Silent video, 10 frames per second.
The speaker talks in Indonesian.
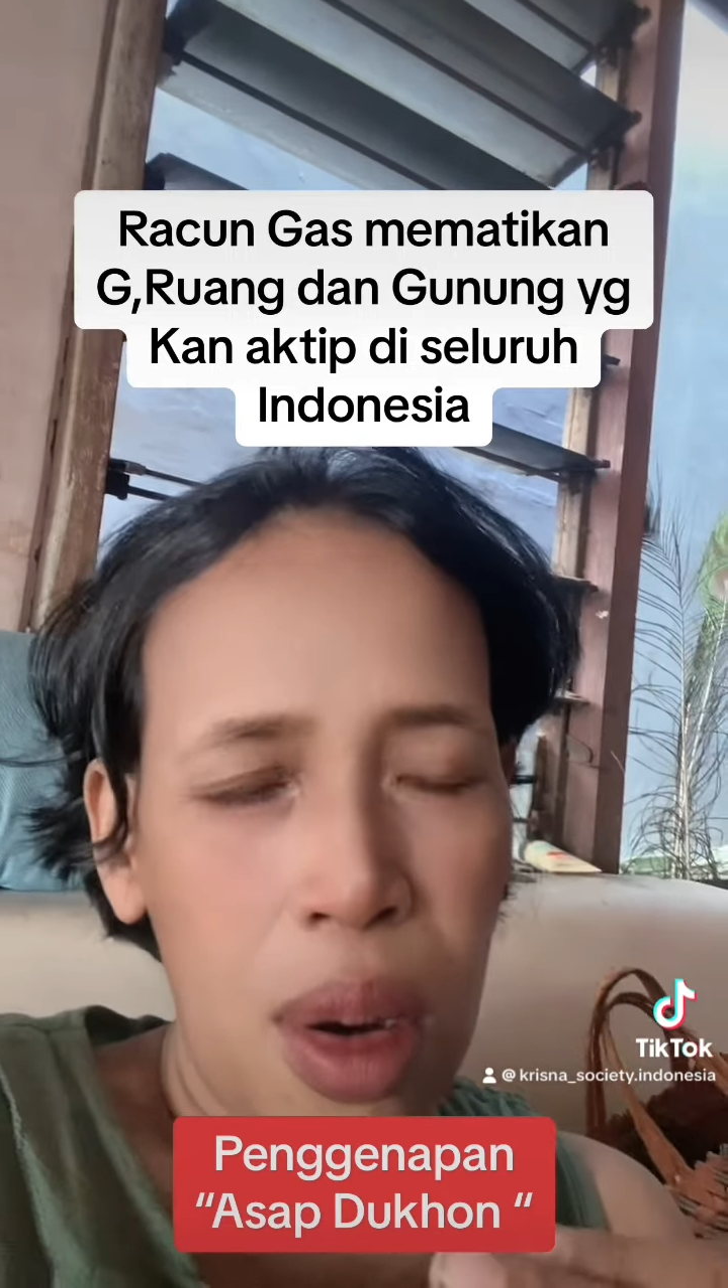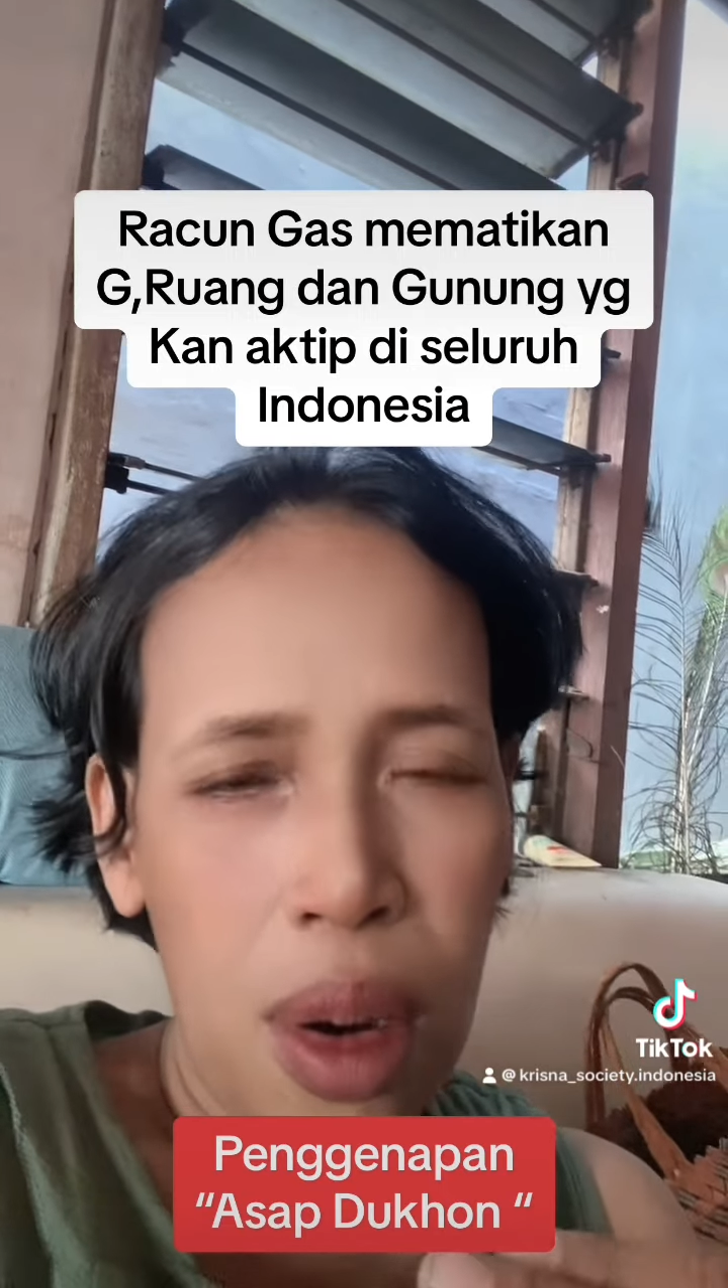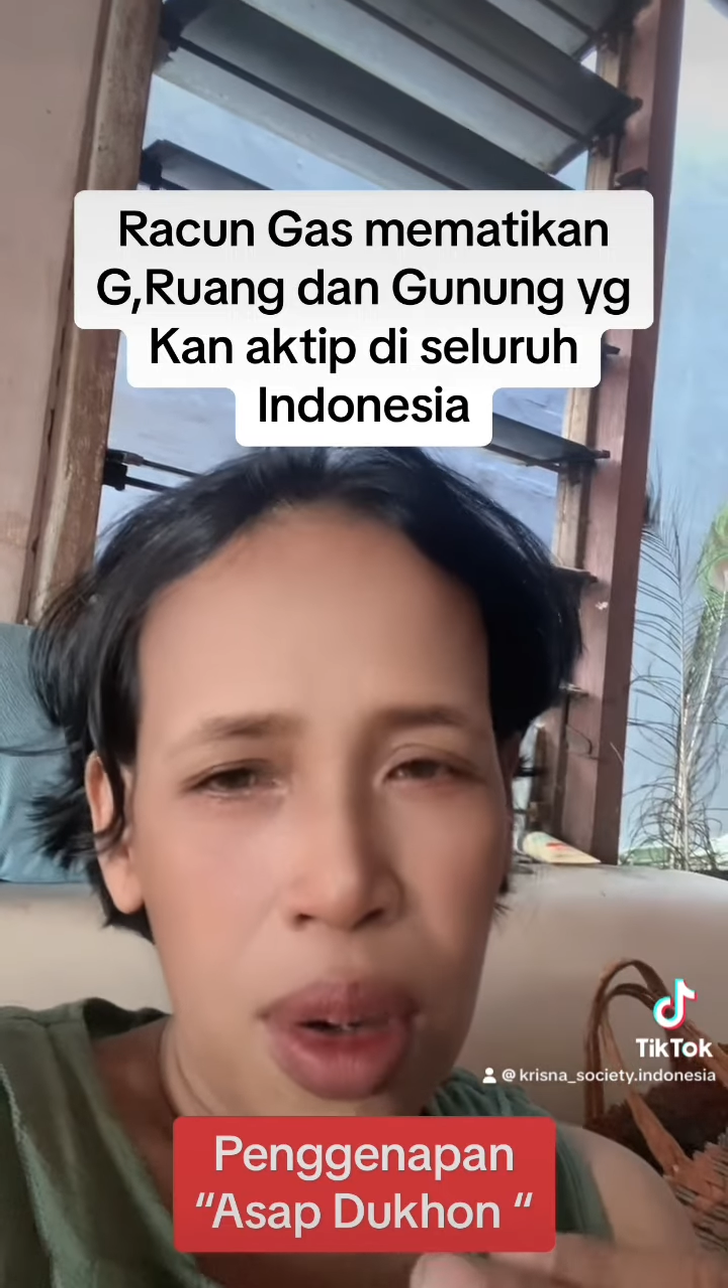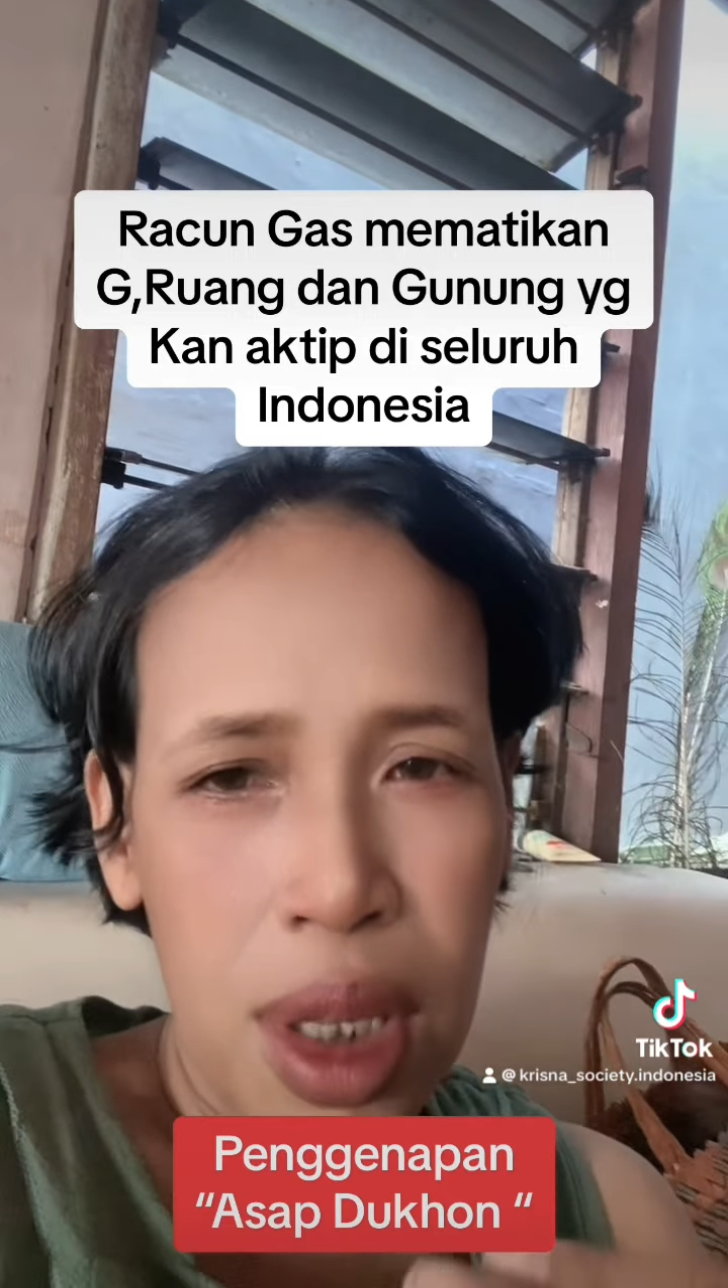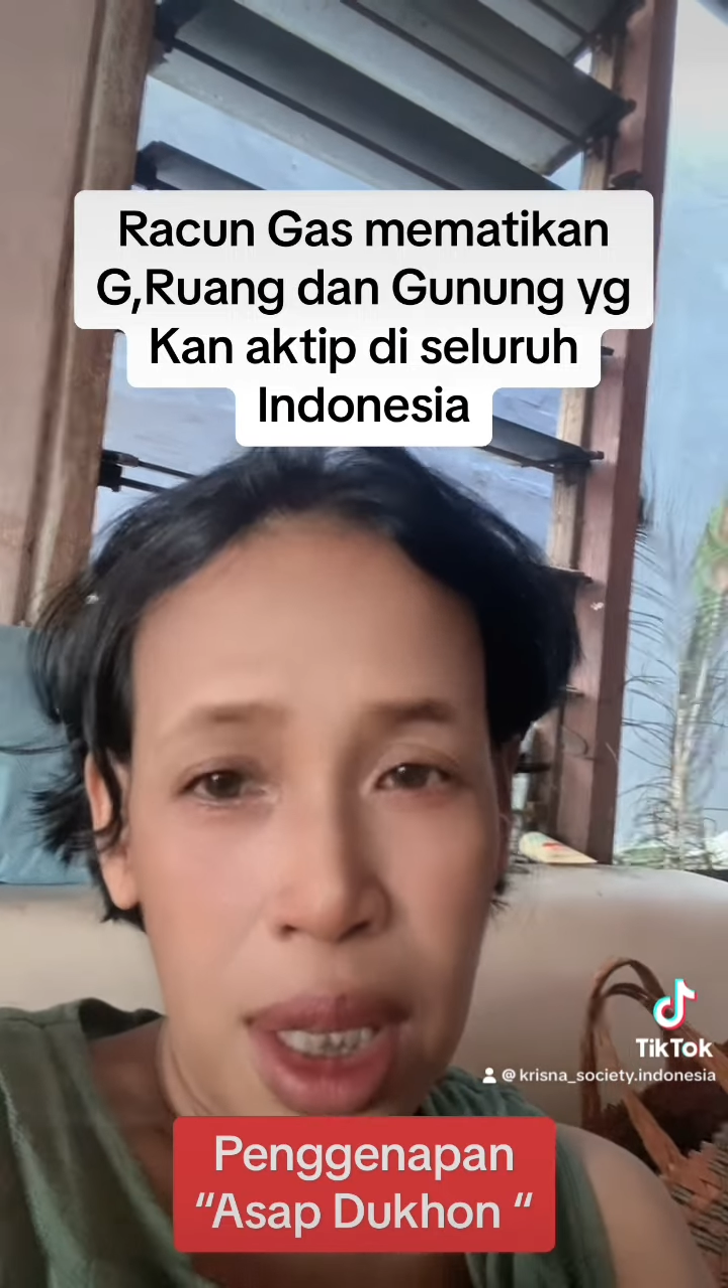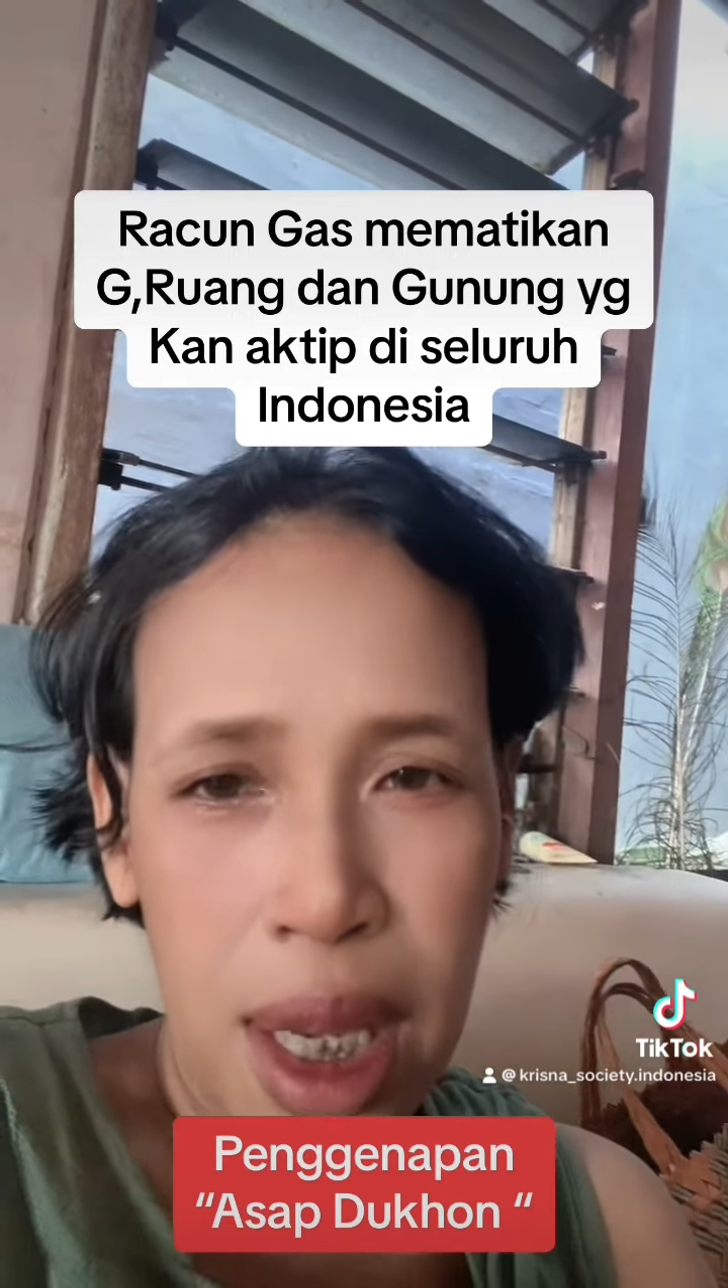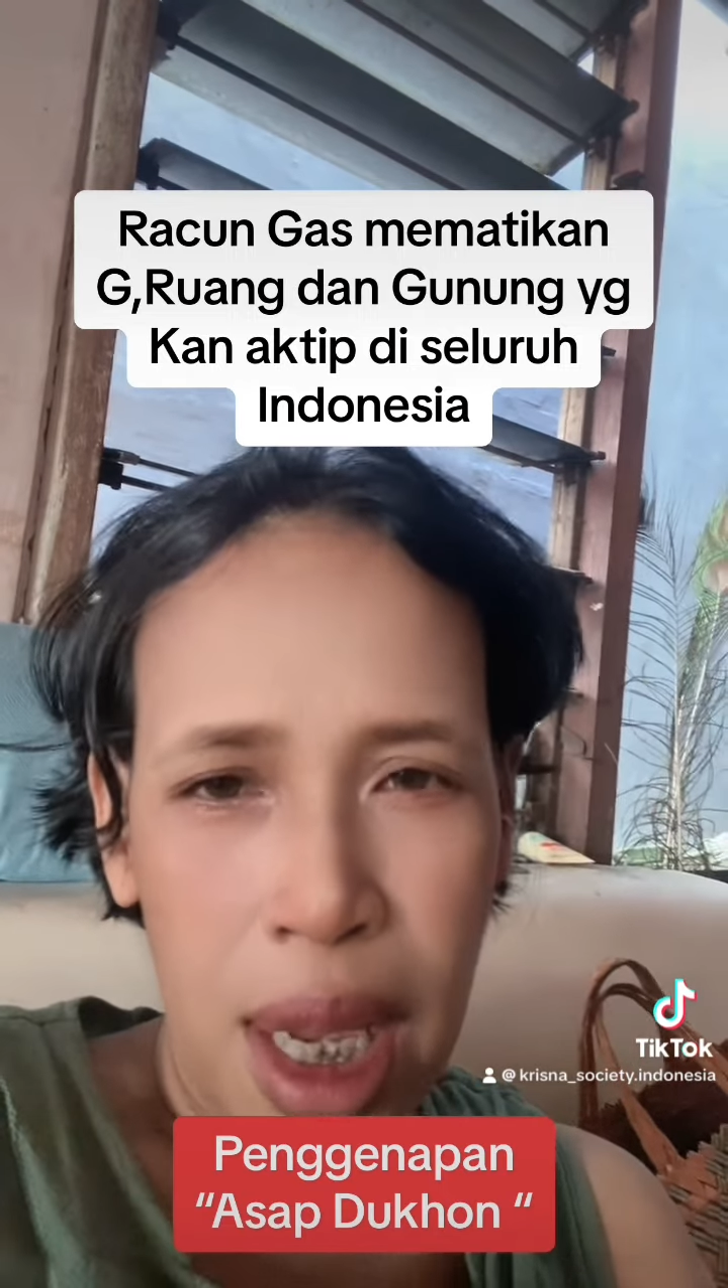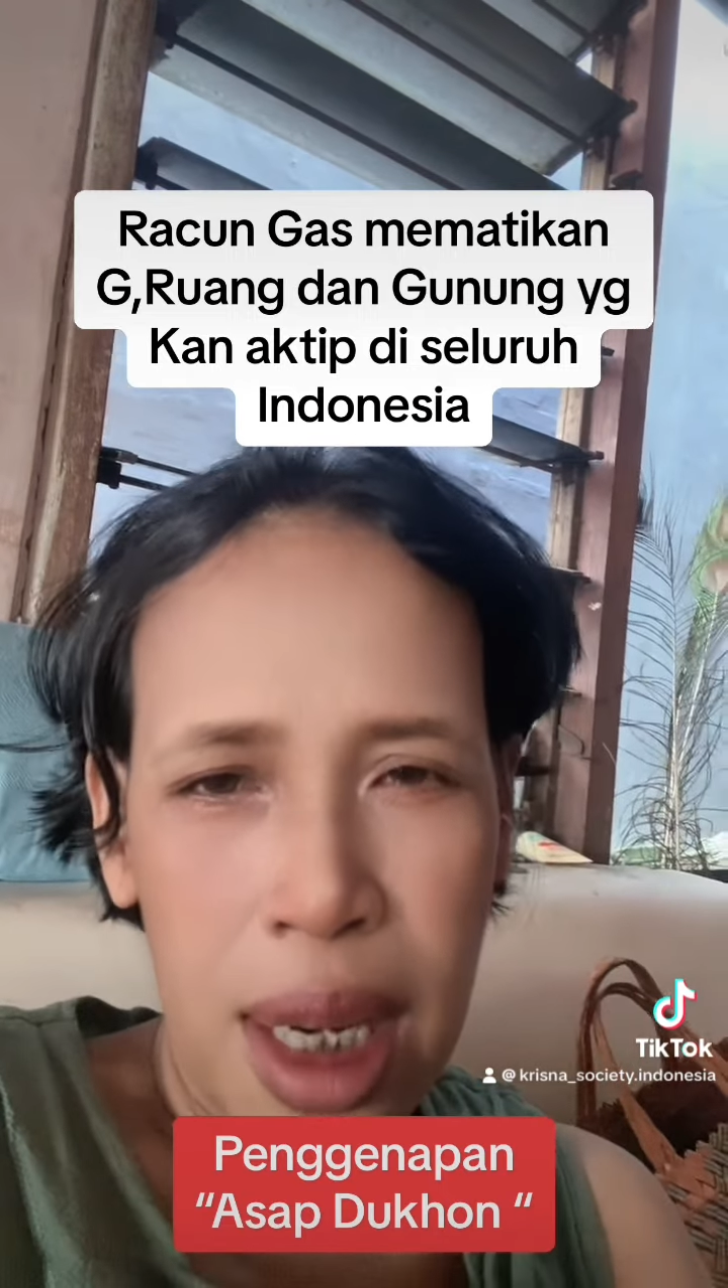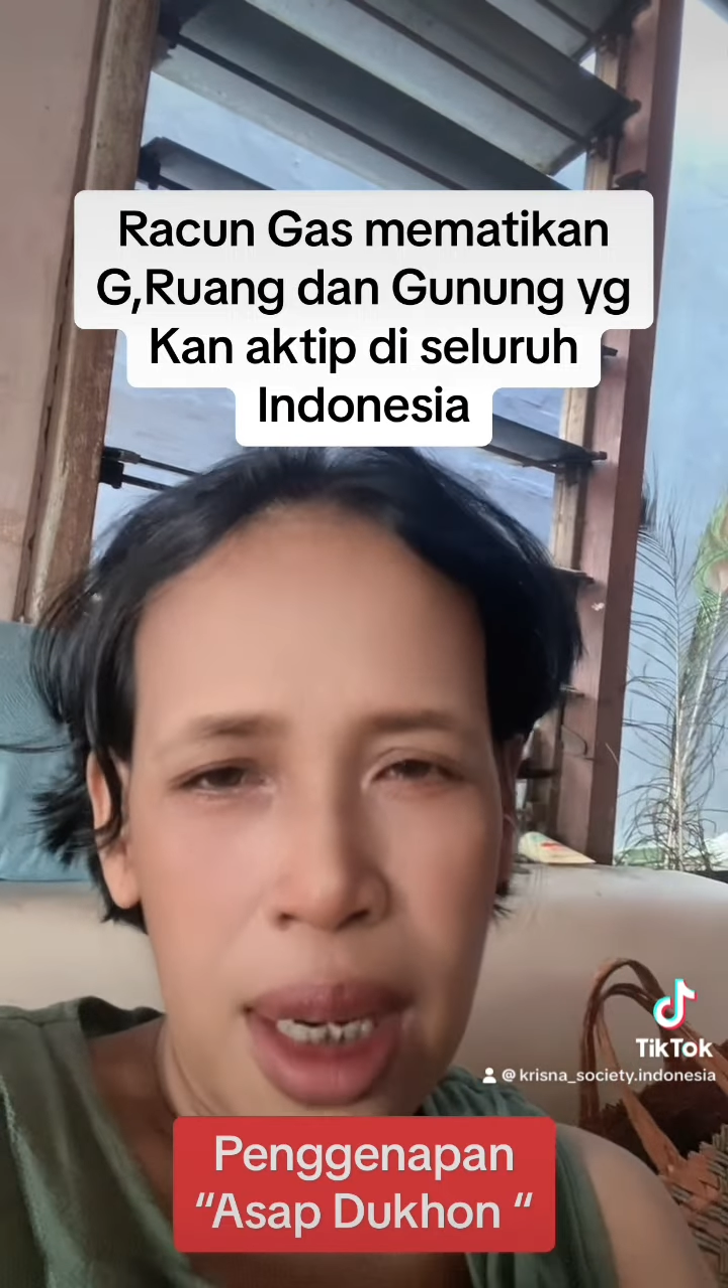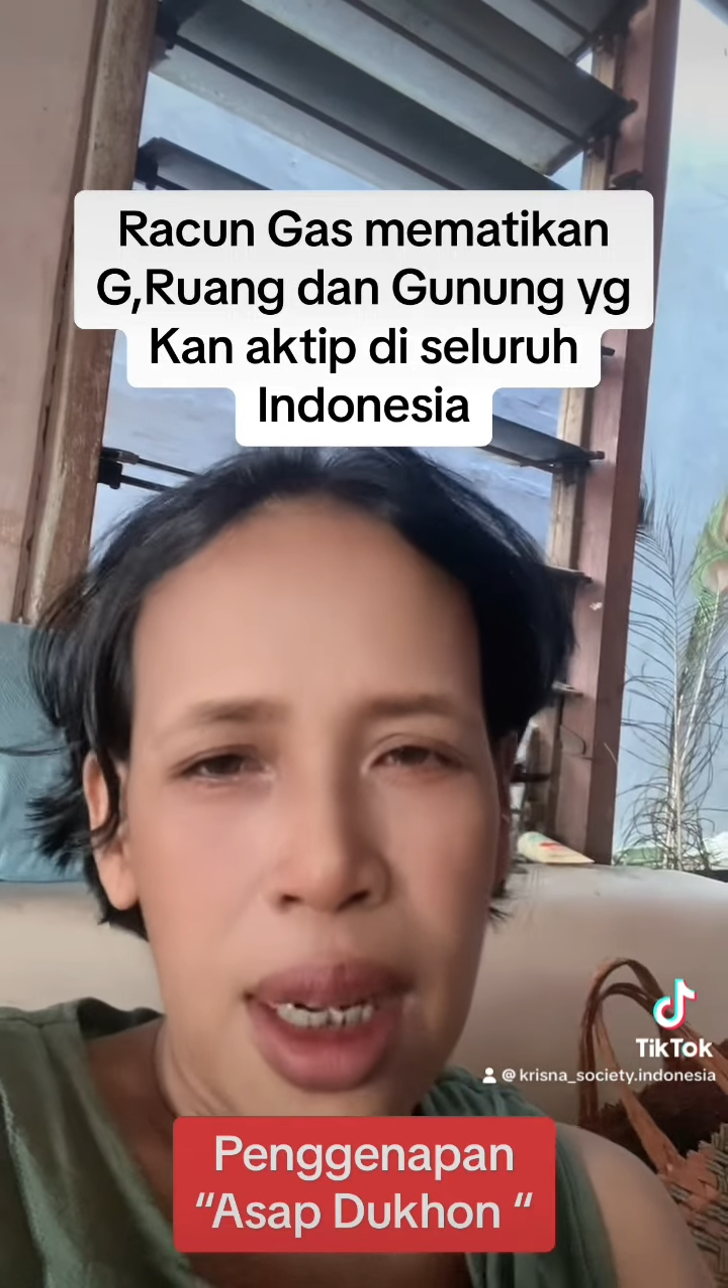
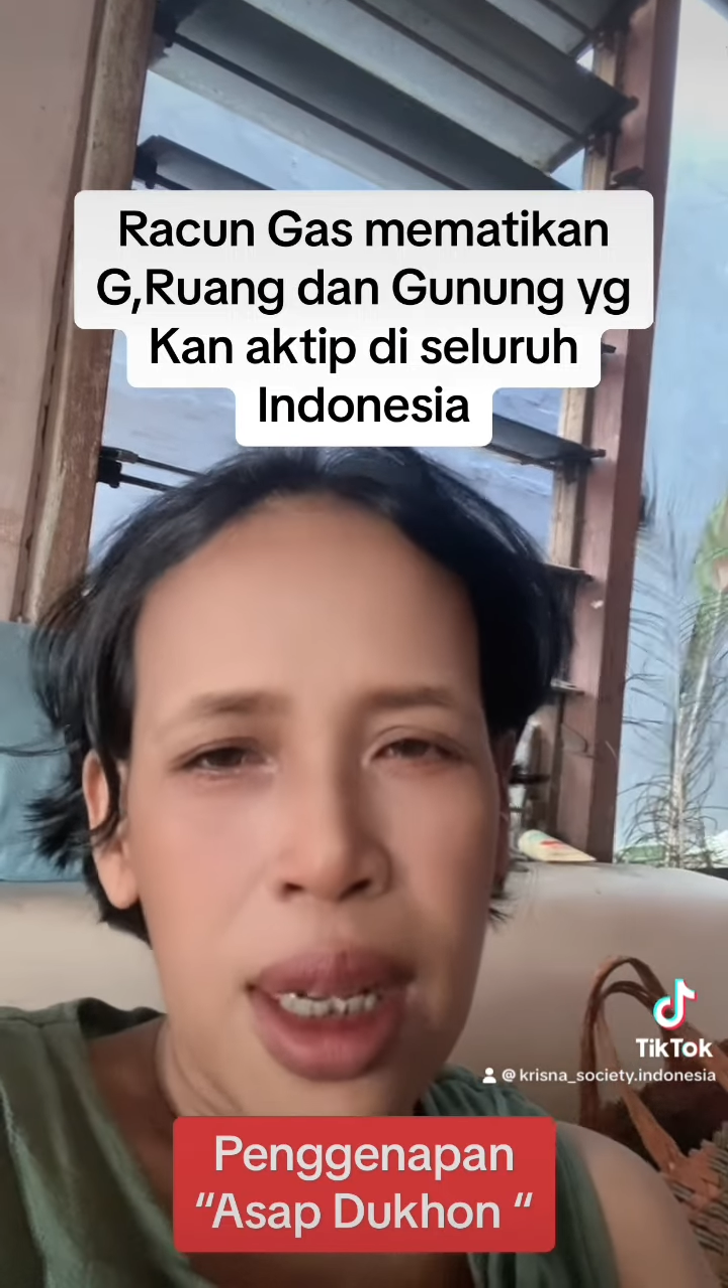oksigen,